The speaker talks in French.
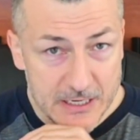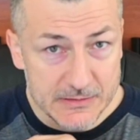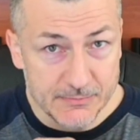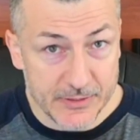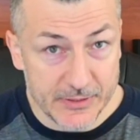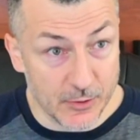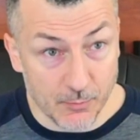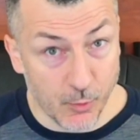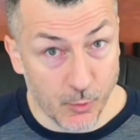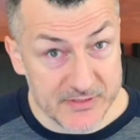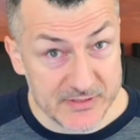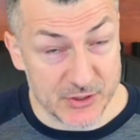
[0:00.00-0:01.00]
puis que pour eux,
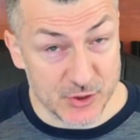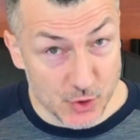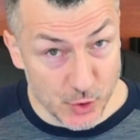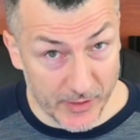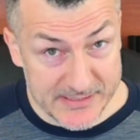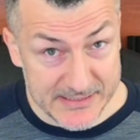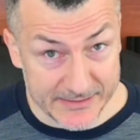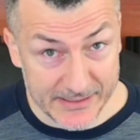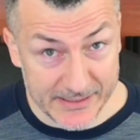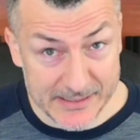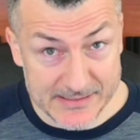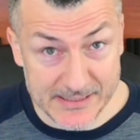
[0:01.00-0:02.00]
c'est sûr et certain
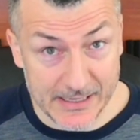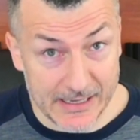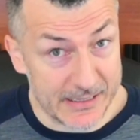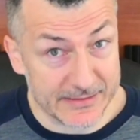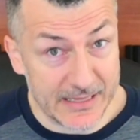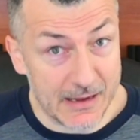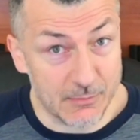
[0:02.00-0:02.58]
que c'est rentable.